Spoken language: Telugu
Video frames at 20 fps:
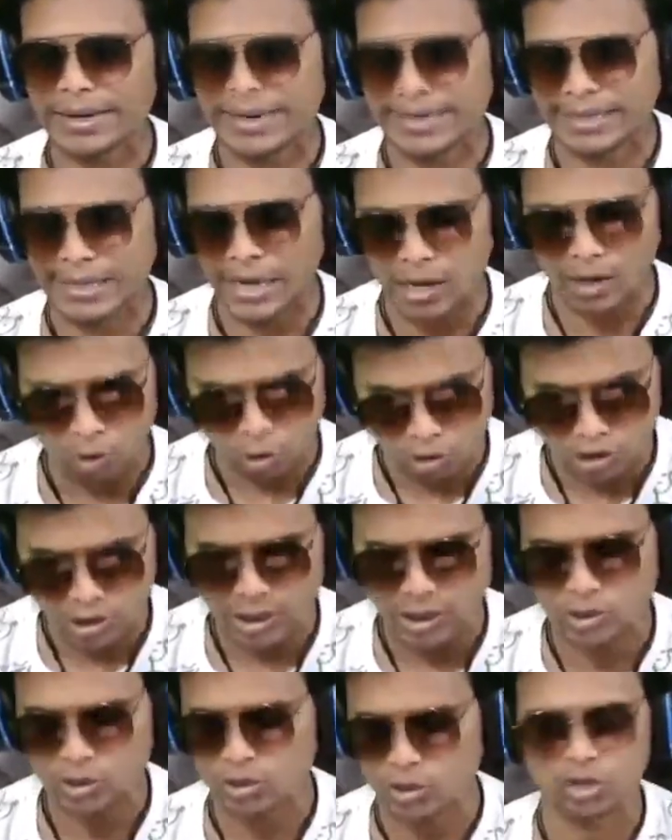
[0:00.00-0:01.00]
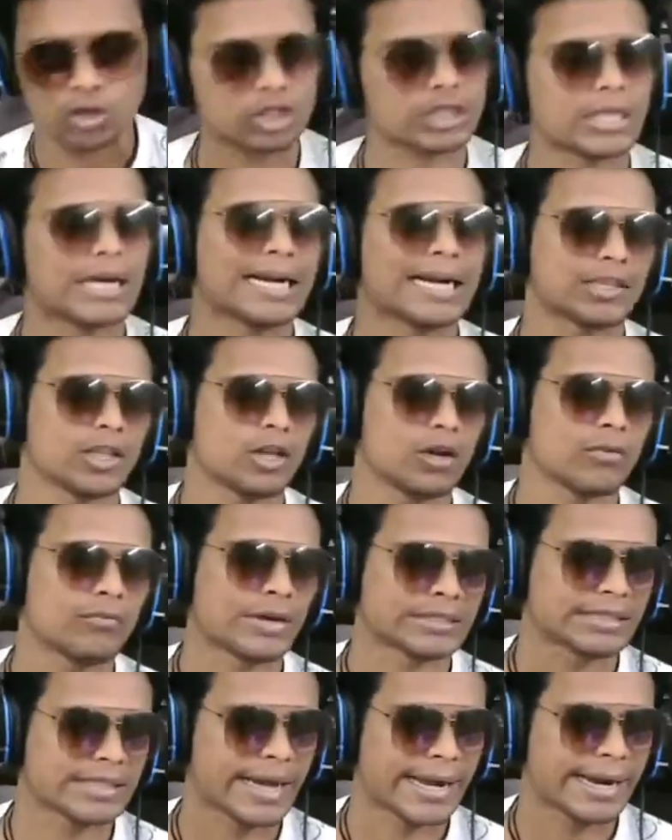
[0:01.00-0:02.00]
మరి ఇక్కడ వచ్చినందుకు కృతజ్ఞతలు
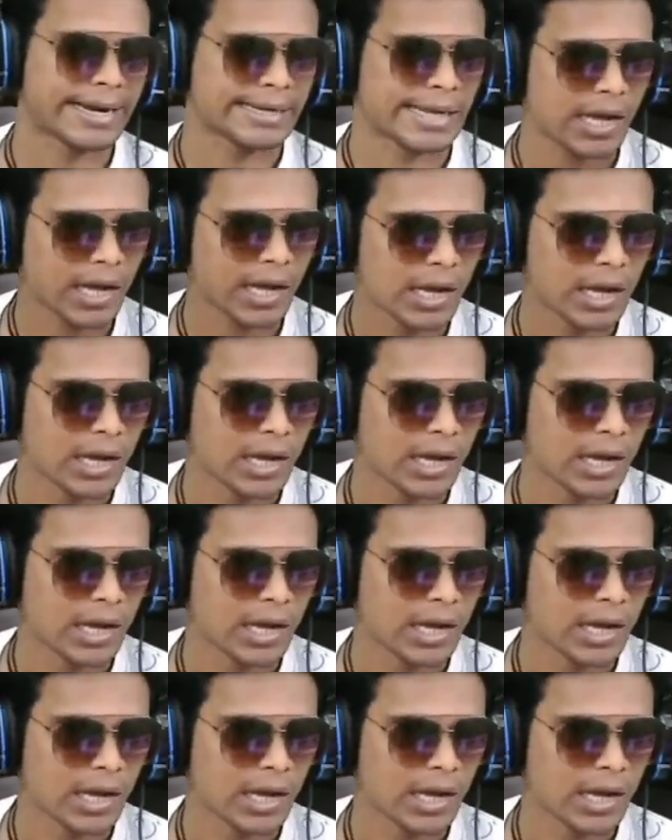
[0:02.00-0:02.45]
ఫస్ట్ గా ఇక్కడ